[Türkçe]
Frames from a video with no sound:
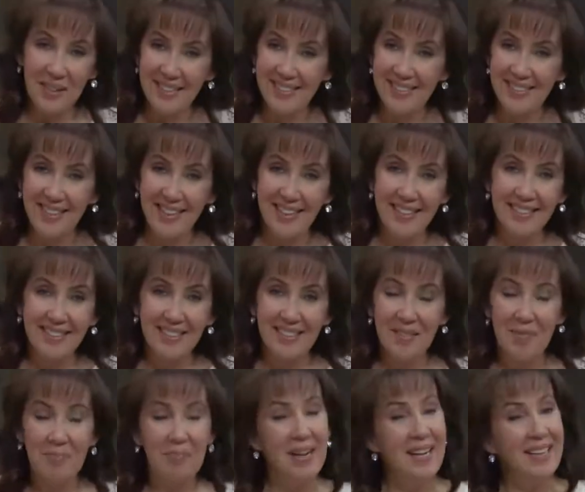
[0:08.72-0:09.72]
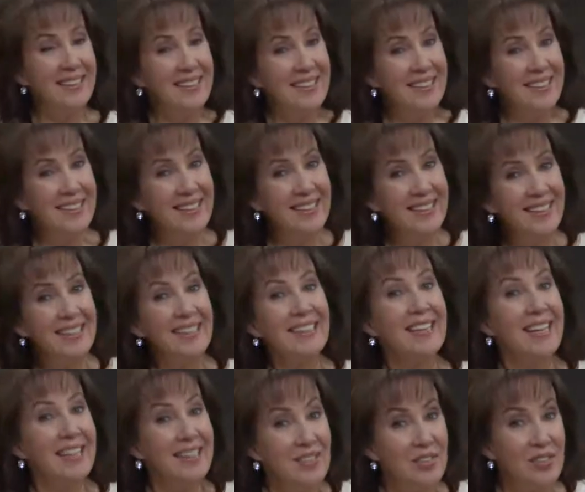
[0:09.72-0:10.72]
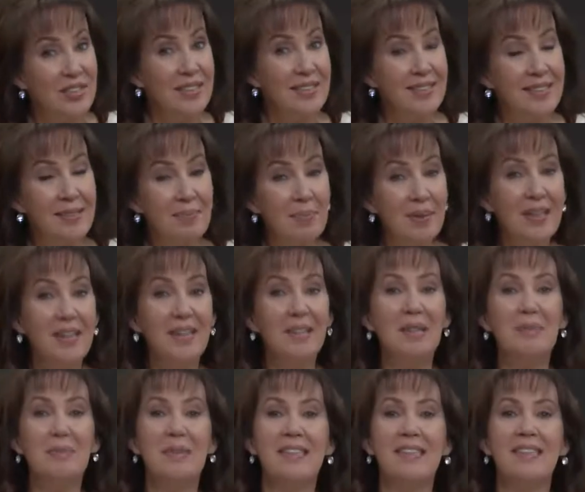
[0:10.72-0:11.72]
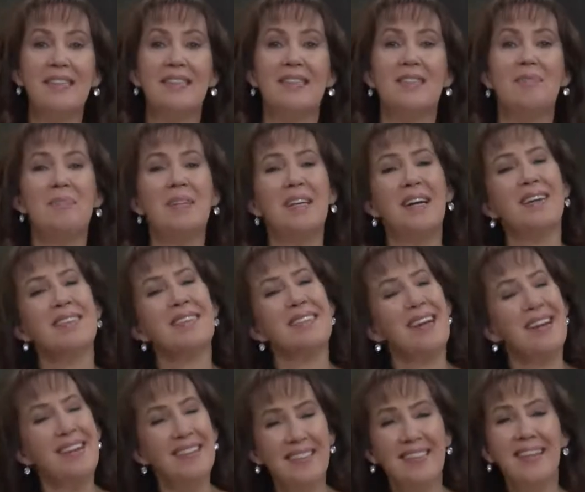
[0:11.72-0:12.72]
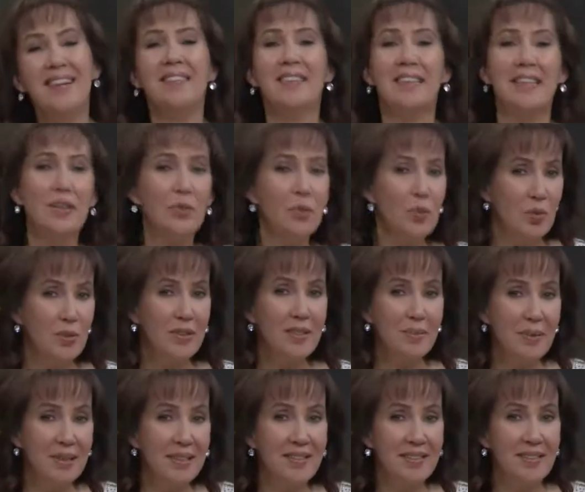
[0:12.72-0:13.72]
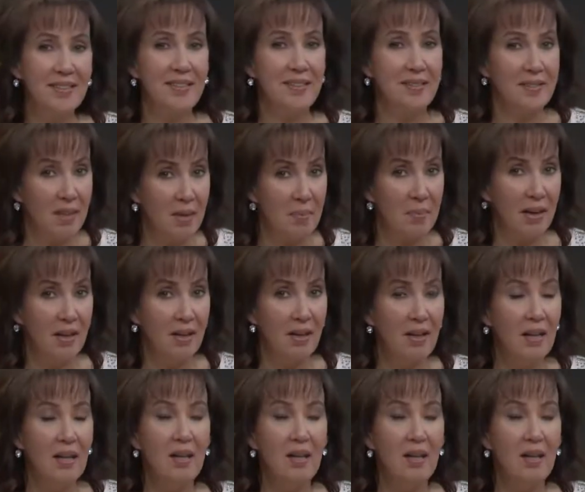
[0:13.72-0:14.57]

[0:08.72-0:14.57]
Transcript: öğrenciler, belki geleceğinizi planlamak için biraz erken diye düşünebilirsiniz ama